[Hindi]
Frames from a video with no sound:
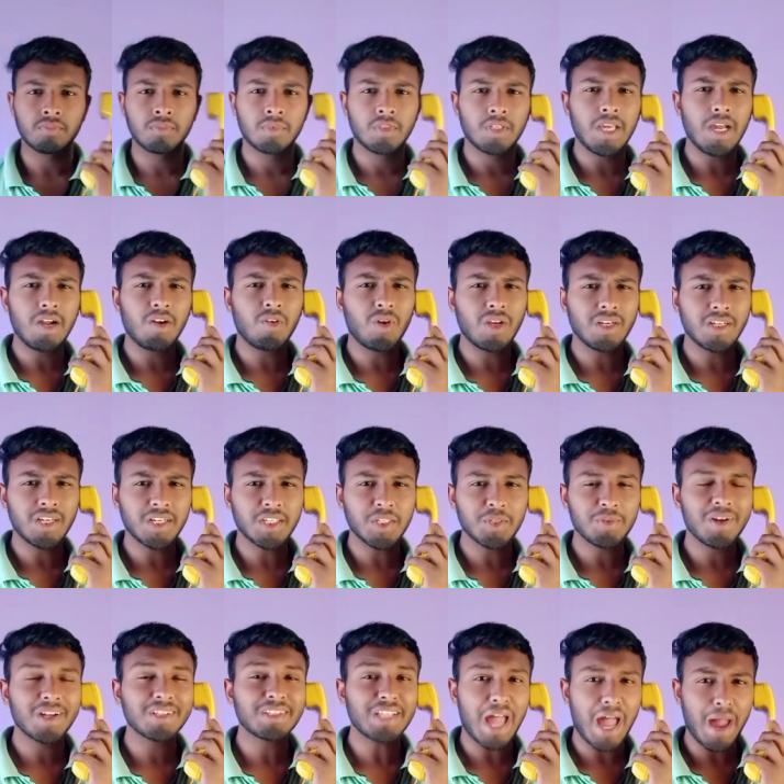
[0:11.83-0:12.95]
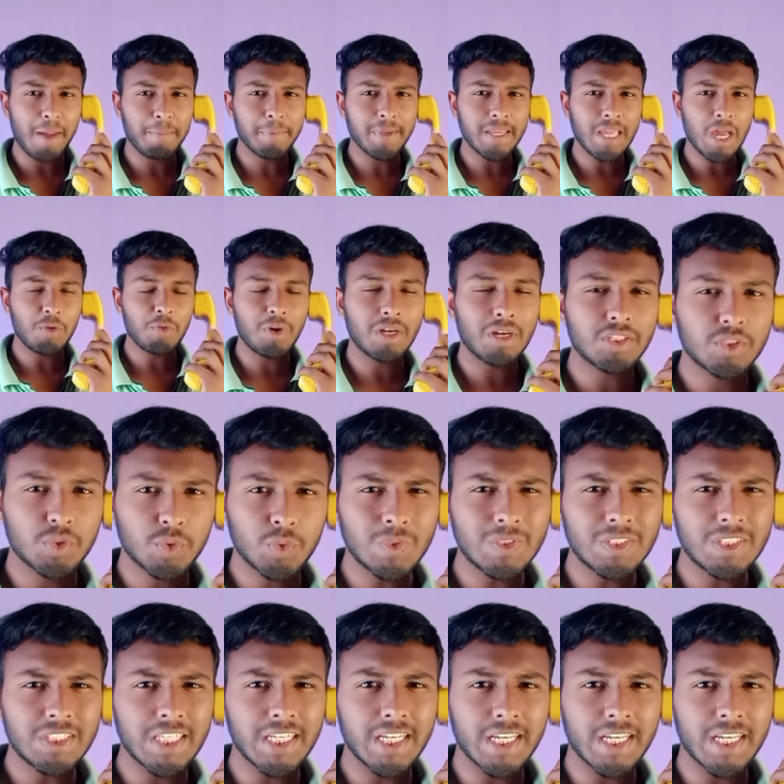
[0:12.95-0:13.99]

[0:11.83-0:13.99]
क्या कॉल करते वक्त आपकी आवाज गूंजती